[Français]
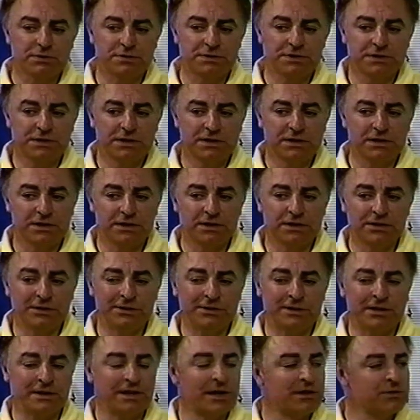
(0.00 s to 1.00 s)
aussi
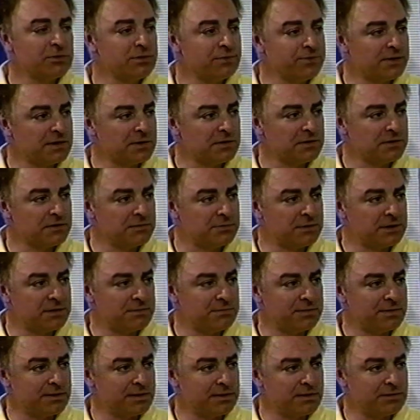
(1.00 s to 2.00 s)
des, des mètres.
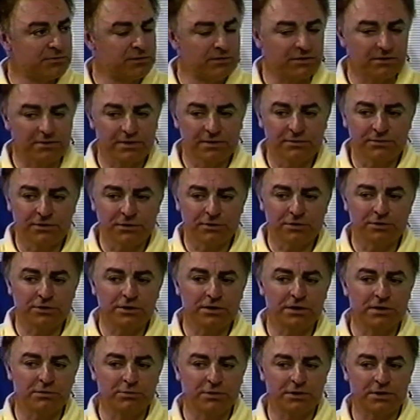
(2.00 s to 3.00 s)
Vous avez votre
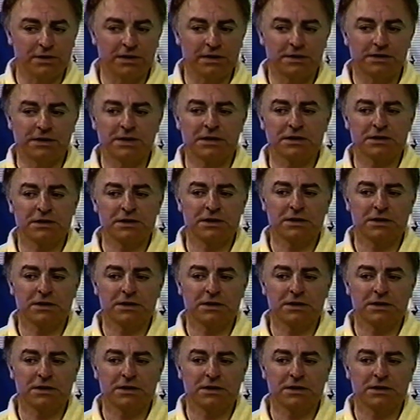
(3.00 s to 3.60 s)
rythme cardiaque